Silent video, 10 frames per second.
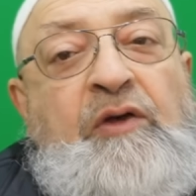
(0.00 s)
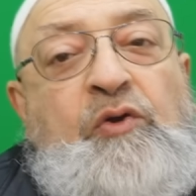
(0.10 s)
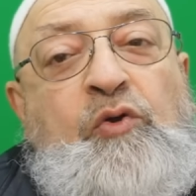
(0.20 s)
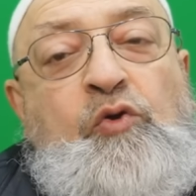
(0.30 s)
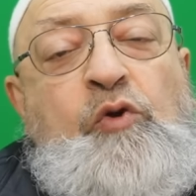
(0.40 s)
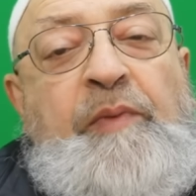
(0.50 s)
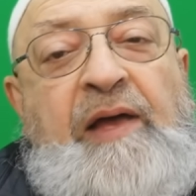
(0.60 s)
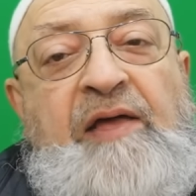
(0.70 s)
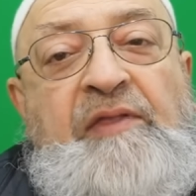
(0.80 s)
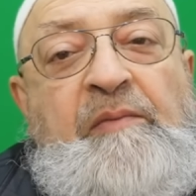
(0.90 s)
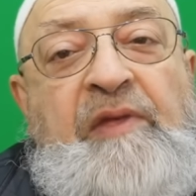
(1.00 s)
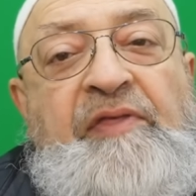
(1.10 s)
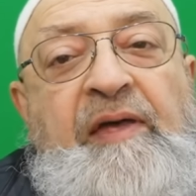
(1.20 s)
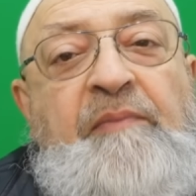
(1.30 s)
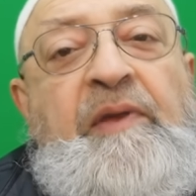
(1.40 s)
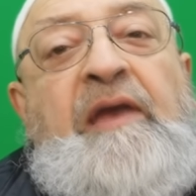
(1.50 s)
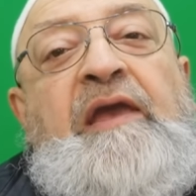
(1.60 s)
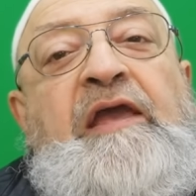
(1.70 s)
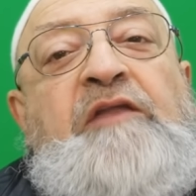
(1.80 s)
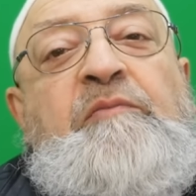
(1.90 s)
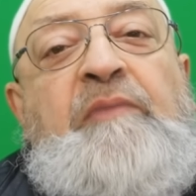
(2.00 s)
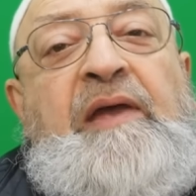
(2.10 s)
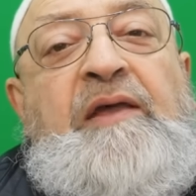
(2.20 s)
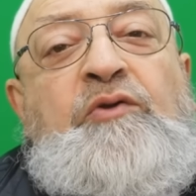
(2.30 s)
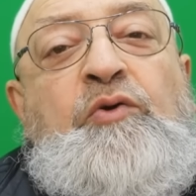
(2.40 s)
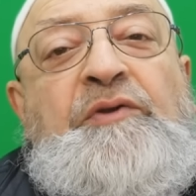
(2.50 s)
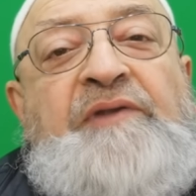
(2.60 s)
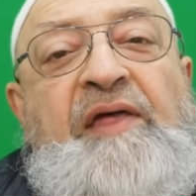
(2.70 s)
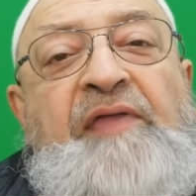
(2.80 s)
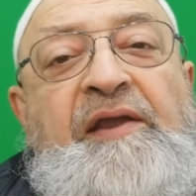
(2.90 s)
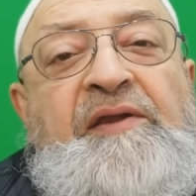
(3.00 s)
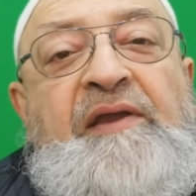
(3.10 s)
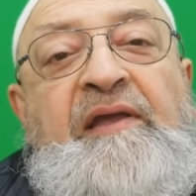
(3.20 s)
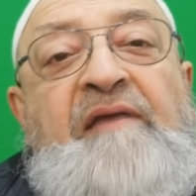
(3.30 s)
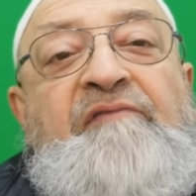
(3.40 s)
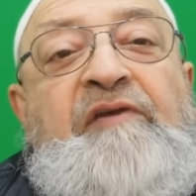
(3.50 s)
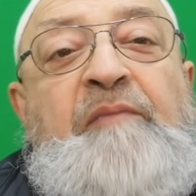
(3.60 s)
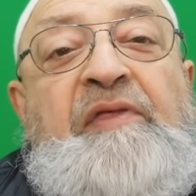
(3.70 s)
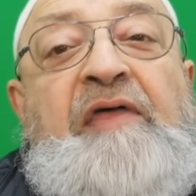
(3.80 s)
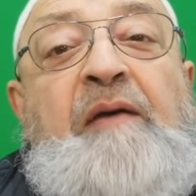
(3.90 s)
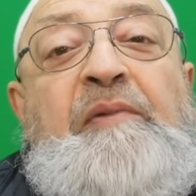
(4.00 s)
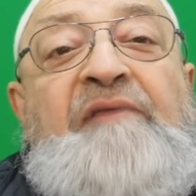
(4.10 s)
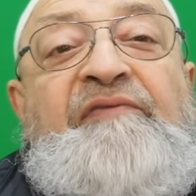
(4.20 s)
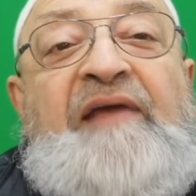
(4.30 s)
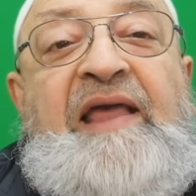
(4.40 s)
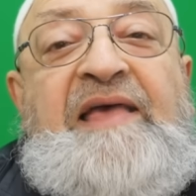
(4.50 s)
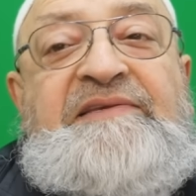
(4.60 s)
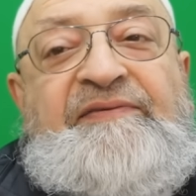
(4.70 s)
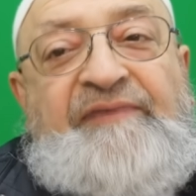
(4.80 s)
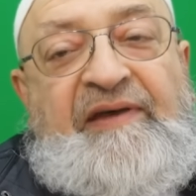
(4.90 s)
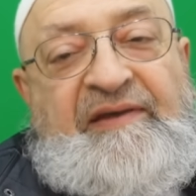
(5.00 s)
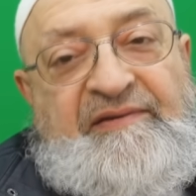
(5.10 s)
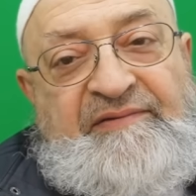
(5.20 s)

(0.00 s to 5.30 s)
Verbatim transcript: ركوب هذا المذهب إدمانه النظر في مذهب الفلاسفة